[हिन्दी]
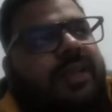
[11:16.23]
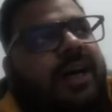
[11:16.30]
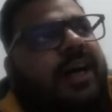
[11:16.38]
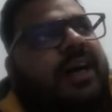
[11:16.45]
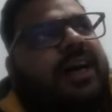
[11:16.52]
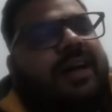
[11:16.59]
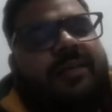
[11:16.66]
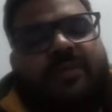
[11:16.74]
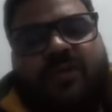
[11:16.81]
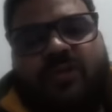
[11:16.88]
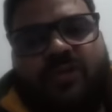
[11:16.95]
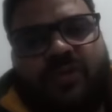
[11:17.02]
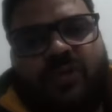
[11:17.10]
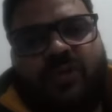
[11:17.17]
था कि हम
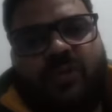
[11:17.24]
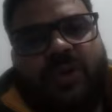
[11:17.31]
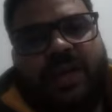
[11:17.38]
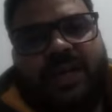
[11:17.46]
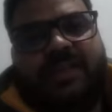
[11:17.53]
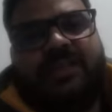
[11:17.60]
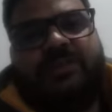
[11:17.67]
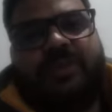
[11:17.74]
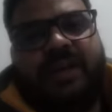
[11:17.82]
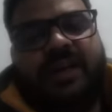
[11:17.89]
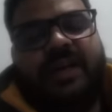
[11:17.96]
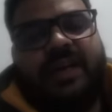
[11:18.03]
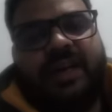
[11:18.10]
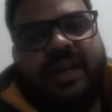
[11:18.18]
लोग टू नाइट
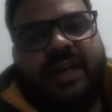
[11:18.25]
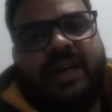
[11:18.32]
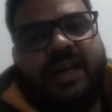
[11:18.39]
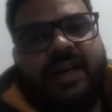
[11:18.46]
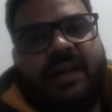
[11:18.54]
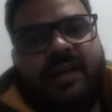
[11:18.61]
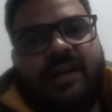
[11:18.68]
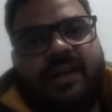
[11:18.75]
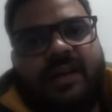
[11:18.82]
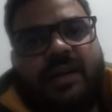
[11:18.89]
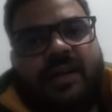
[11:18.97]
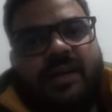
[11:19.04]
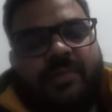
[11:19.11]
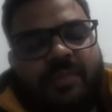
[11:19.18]
स्पेंड करेंगे यहाँ
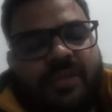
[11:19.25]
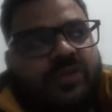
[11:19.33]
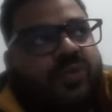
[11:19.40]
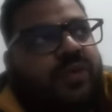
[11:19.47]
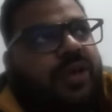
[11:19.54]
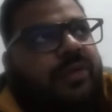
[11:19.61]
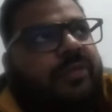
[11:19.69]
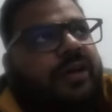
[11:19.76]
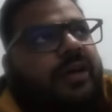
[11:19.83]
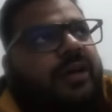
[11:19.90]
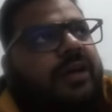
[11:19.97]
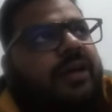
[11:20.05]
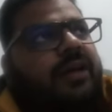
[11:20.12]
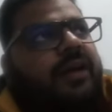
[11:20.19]
मसूरी में
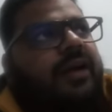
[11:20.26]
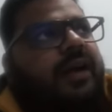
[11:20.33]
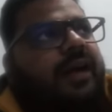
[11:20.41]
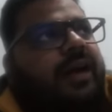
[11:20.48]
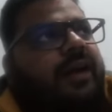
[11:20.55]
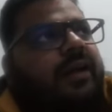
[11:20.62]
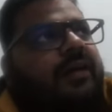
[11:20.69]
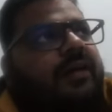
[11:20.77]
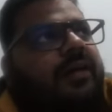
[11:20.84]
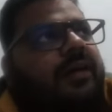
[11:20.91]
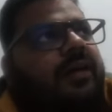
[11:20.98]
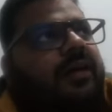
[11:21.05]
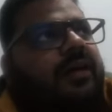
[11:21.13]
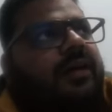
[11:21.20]
एंड
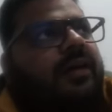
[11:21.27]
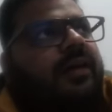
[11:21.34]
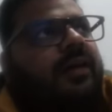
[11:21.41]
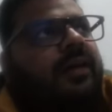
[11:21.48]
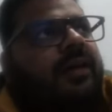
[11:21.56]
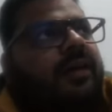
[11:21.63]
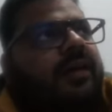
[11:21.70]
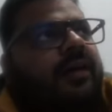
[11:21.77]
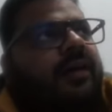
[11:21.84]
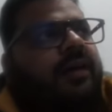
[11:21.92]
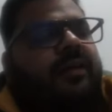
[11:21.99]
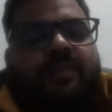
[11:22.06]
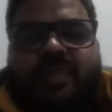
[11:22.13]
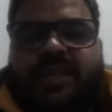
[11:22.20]

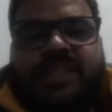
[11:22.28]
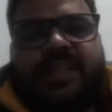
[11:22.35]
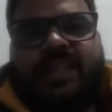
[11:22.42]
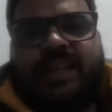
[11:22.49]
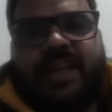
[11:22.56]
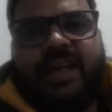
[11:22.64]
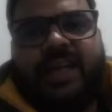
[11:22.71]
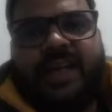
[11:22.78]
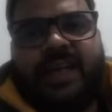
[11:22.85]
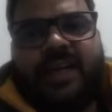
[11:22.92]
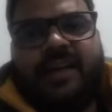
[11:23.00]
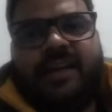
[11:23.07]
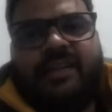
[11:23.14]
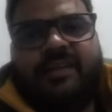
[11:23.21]
बस इतना ही है
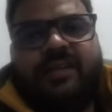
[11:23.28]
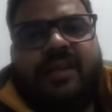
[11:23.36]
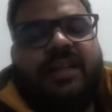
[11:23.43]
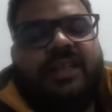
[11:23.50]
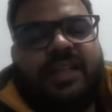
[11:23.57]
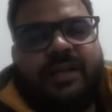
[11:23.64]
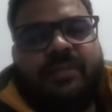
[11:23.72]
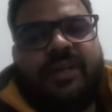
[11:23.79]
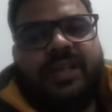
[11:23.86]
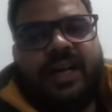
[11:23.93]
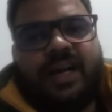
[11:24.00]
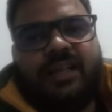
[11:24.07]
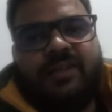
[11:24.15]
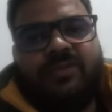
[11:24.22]
ये कल दिन में
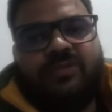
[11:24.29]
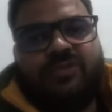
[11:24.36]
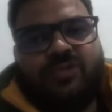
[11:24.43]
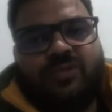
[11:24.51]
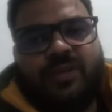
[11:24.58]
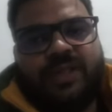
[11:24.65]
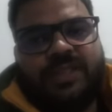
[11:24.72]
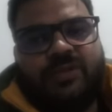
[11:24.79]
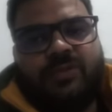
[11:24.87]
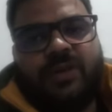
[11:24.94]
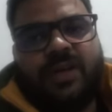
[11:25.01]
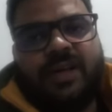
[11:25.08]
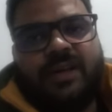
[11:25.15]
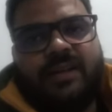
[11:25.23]
दिखाता हूँ जो बचा
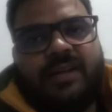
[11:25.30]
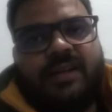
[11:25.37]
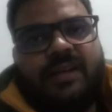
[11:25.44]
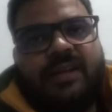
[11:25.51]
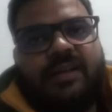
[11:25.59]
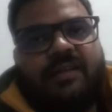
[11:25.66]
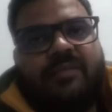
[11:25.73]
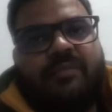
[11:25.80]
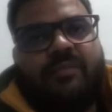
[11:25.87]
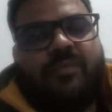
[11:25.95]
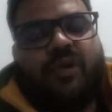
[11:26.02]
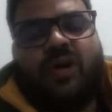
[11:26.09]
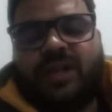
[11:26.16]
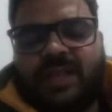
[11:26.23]
हुआ
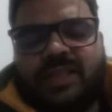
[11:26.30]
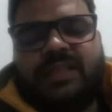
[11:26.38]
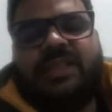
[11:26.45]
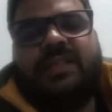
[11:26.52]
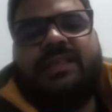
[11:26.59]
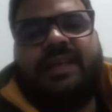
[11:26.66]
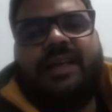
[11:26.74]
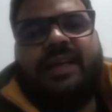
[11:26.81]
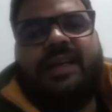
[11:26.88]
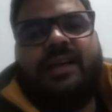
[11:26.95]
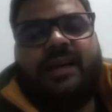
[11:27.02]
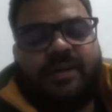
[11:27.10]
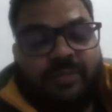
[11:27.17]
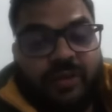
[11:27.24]
है बहुत अच्छी सिटी
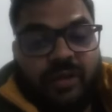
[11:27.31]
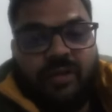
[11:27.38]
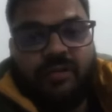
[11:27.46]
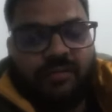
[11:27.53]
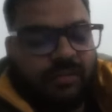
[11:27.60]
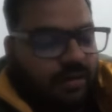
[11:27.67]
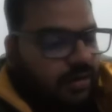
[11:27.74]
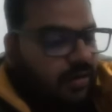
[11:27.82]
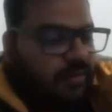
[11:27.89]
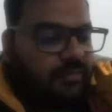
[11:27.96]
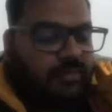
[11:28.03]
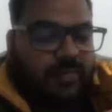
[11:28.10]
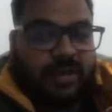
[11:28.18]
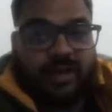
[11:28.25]
है अभी आ,
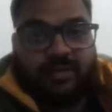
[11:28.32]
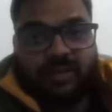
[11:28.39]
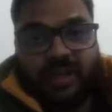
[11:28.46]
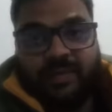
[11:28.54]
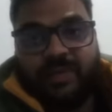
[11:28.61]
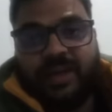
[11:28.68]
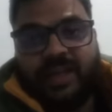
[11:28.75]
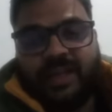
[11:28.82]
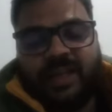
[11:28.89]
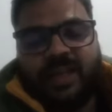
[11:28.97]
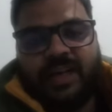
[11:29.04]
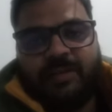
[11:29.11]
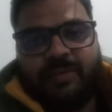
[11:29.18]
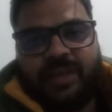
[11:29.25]
मतलब दिन में
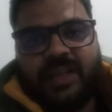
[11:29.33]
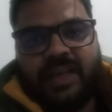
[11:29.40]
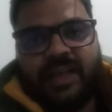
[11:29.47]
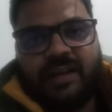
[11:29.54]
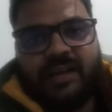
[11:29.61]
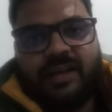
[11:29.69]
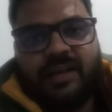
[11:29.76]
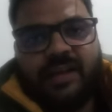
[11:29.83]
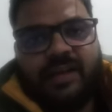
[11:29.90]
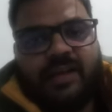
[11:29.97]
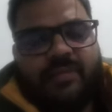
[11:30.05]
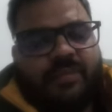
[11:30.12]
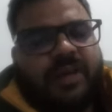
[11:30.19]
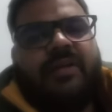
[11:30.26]
इतनी गर्मी थी कि
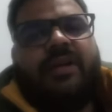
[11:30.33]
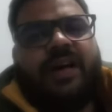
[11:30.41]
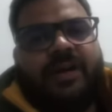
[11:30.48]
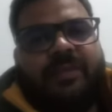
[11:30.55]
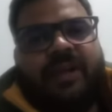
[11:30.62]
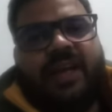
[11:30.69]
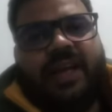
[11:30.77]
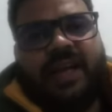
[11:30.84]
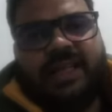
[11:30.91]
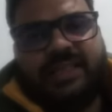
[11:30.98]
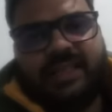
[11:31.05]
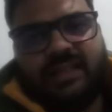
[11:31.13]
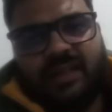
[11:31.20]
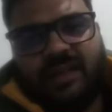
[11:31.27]
मतलब गर्मी नहीं कह
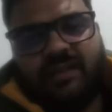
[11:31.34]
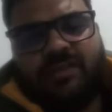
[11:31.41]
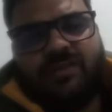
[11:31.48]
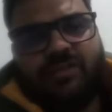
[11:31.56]
सकते